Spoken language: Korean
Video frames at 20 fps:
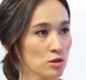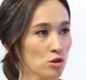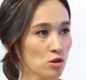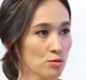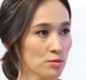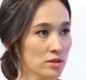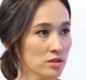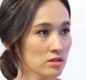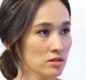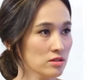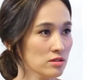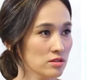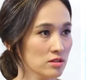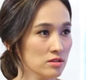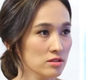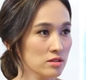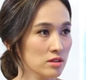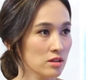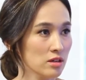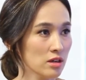
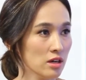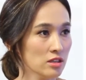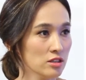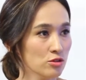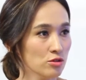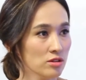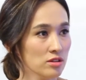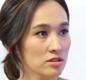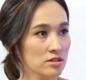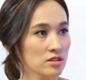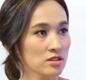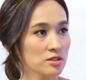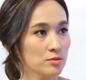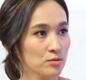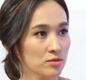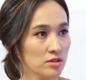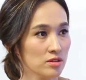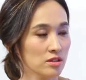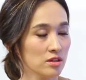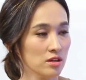처음에는 이제 한인회
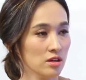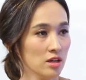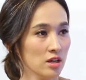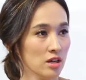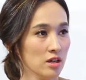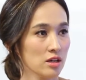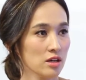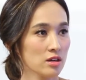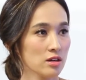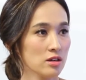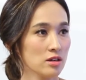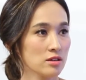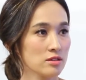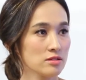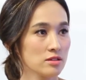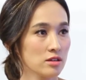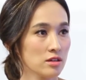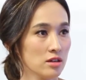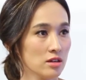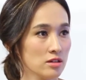이사님들이
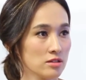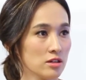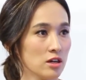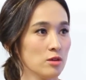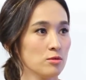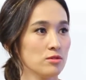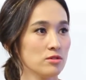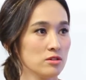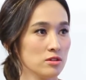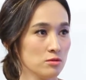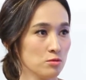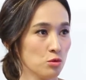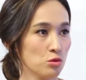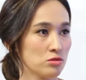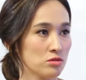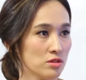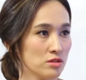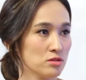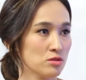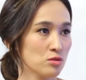각자 자비를 같 네.
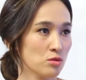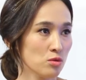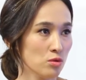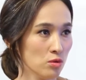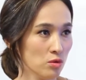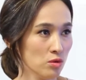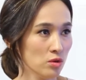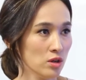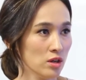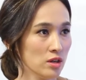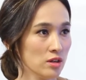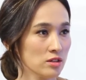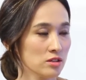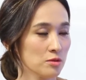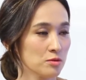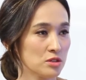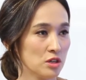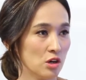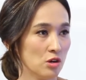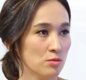보태시고
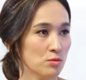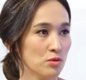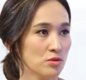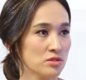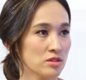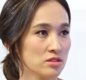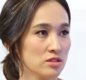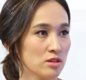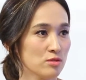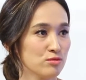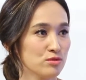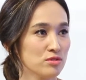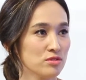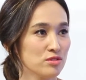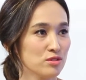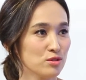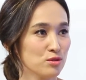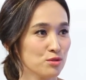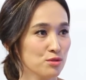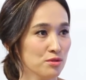예.
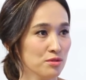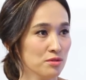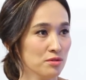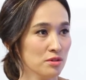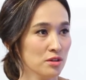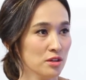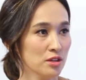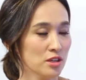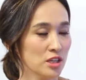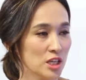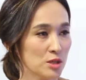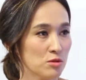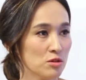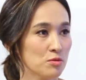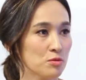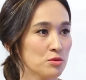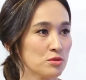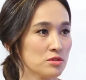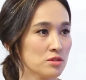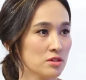자원봉사자분들도 음.
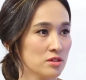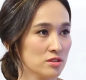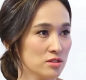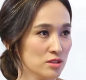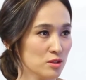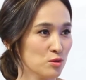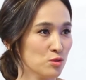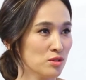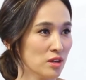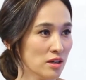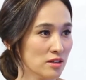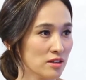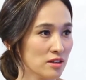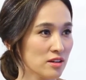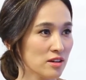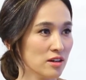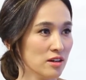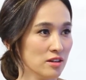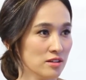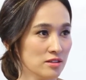힘을 보태시고
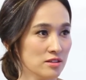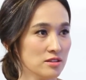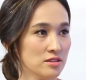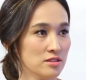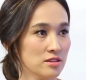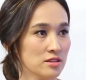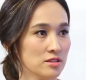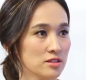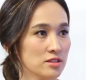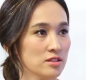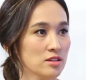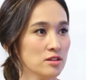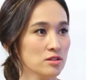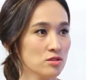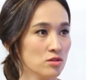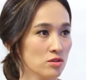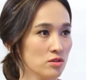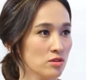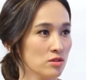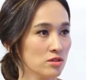나니까 이제
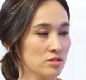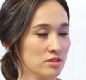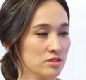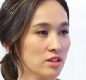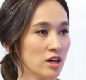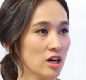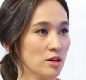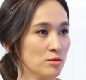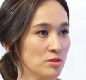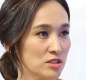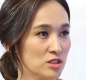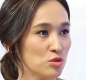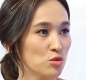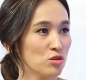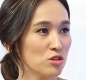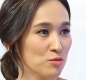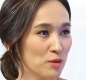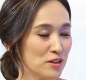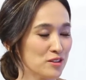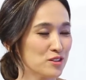시에서 그 다음에
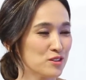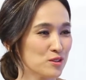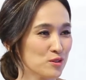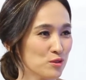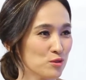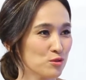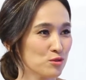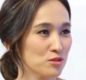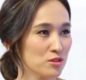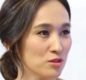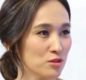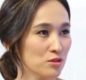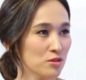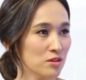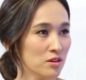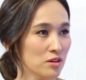지원을 받으신 거군요.